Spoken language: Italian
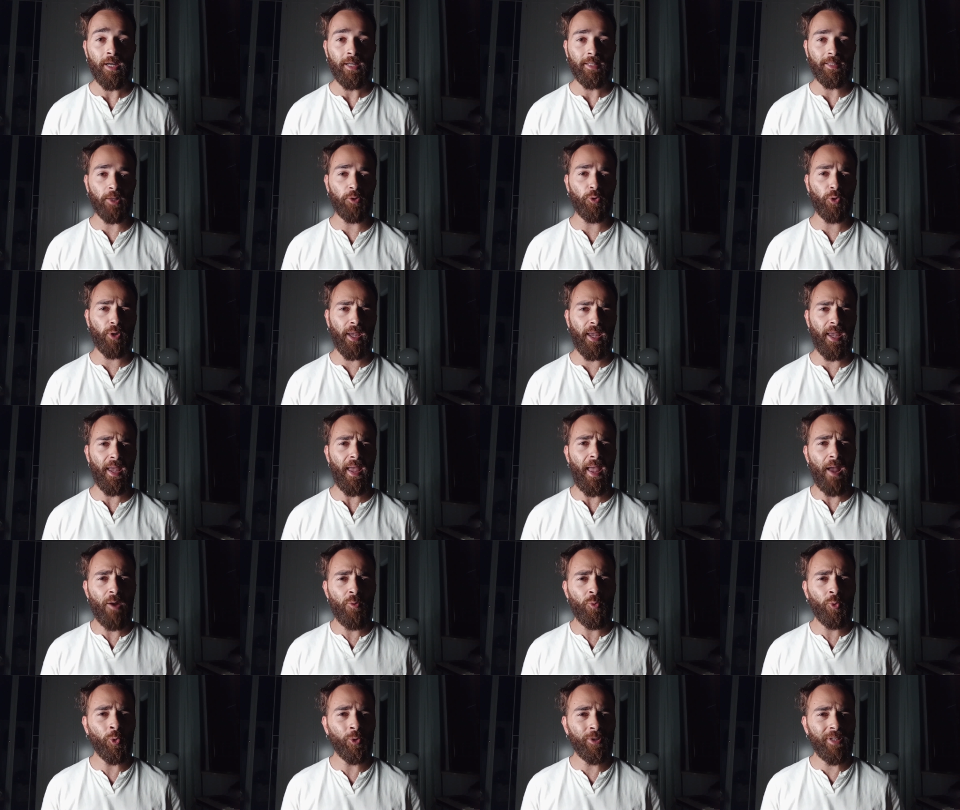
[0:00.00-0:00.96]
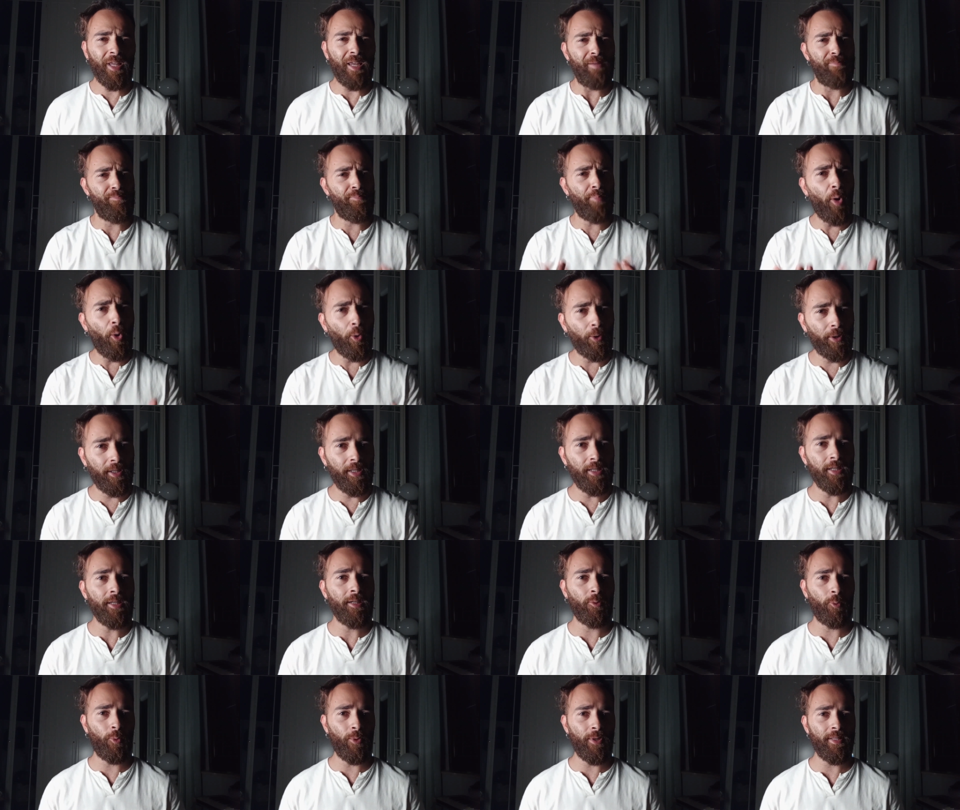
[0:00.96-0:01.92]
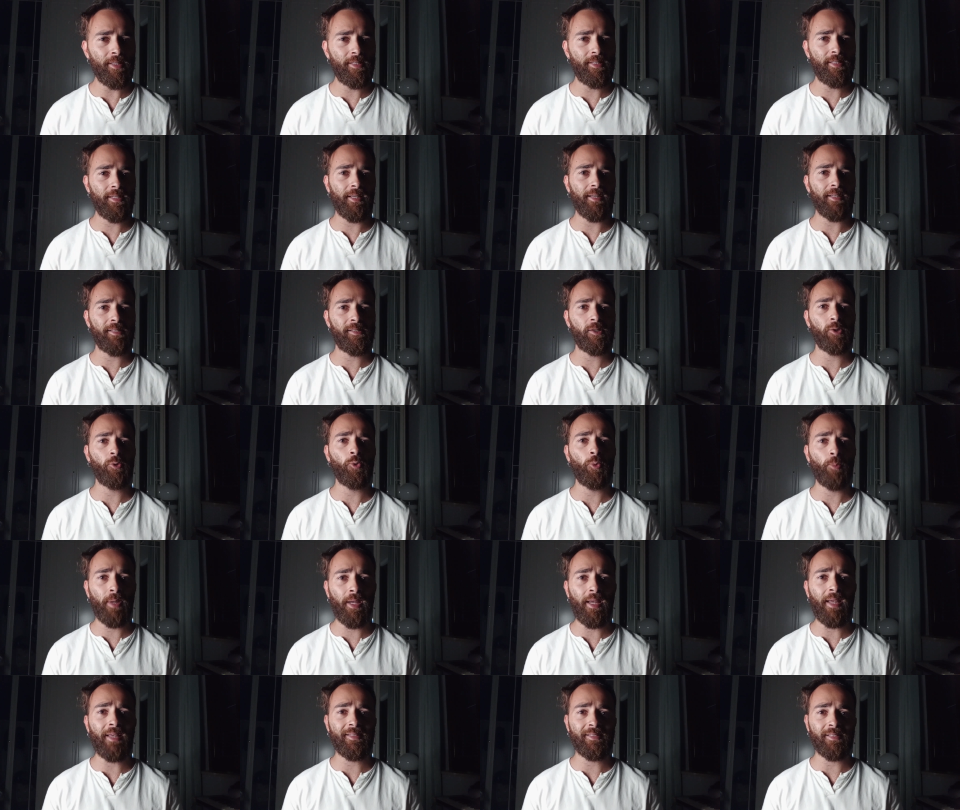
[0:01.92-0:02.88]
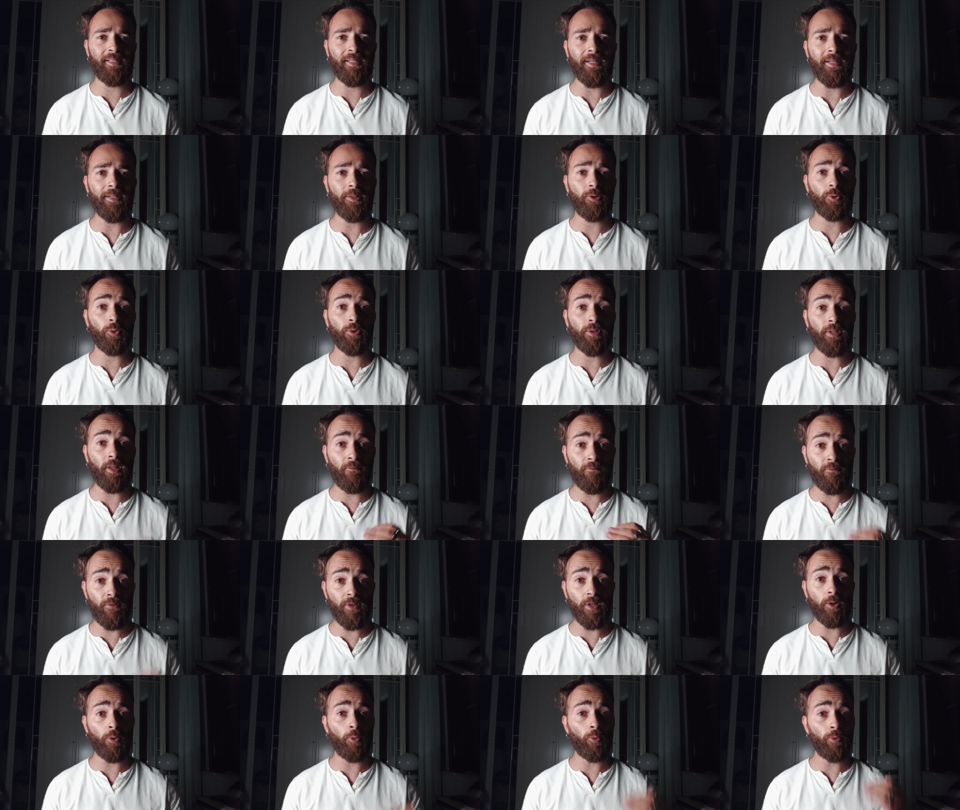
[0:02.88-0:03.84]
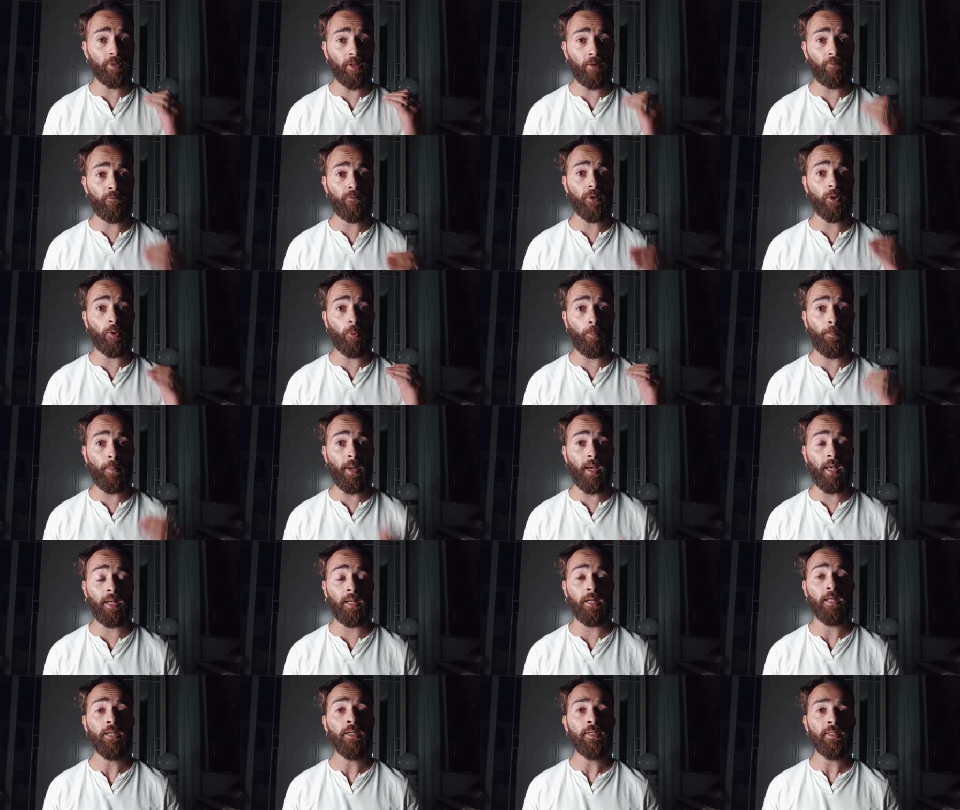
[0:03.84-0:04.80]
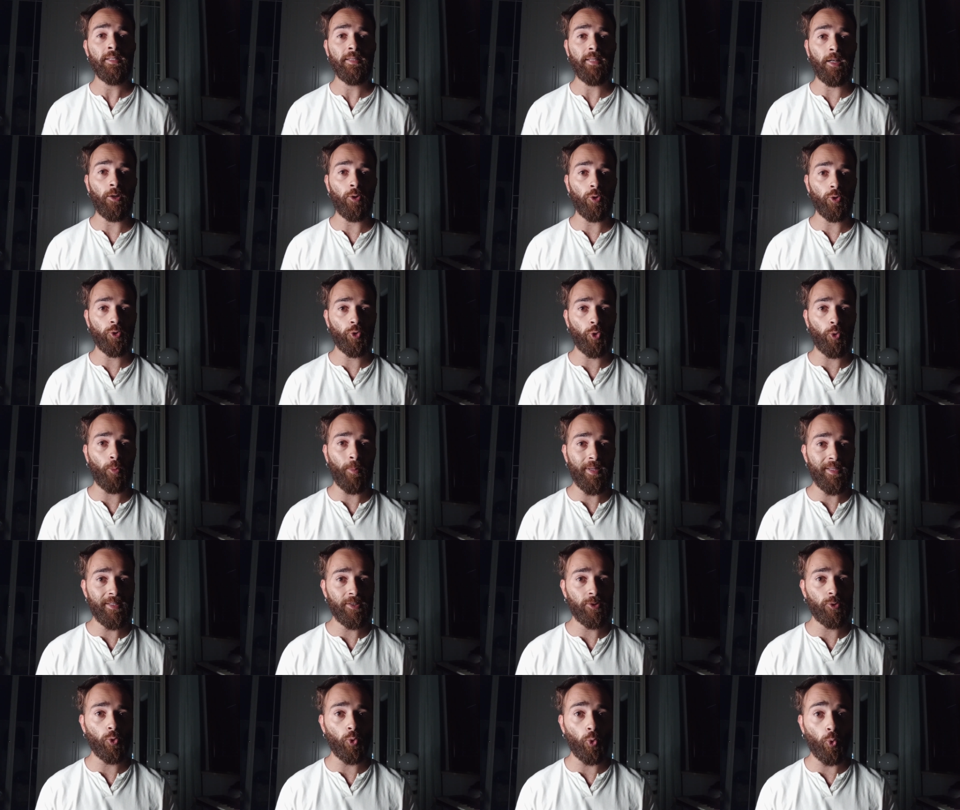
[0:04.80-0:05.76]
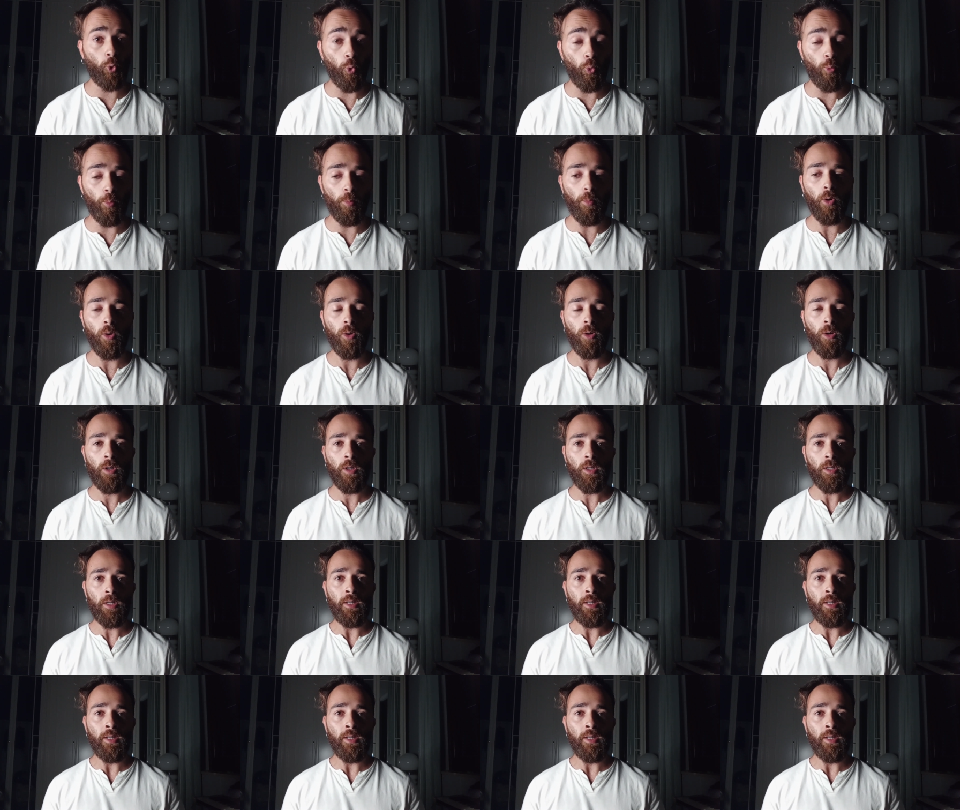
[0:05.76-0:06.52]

dato che è uno dei pochi Quincy che secondo me è scritto davvero davvero bene dal nostro maestro Cubo.